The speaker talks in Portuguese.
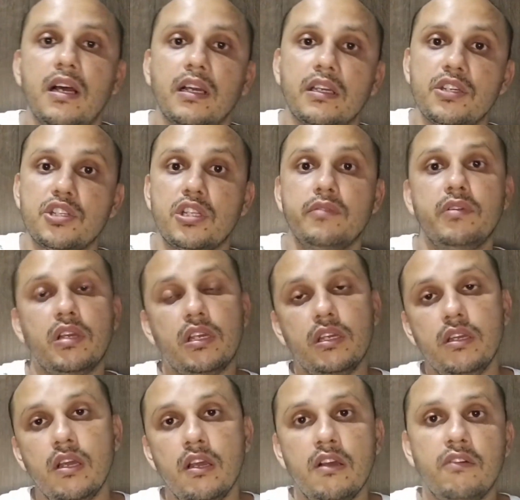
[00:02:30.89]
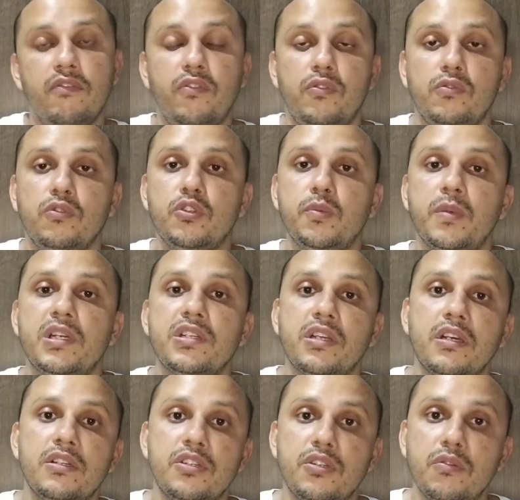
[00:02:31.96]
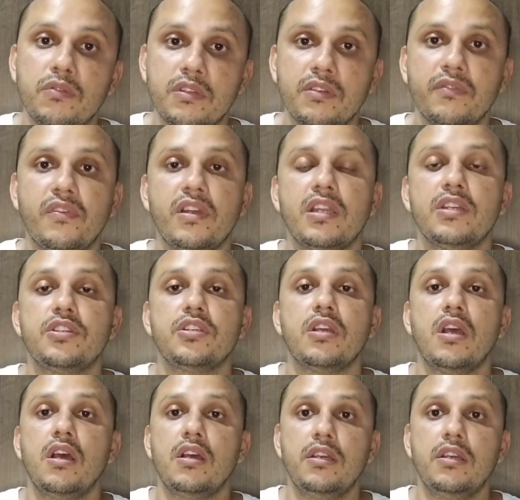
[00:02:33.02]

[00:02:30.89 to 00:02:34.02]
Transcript: A questão é que foram dois praticantes de lutas diferentes.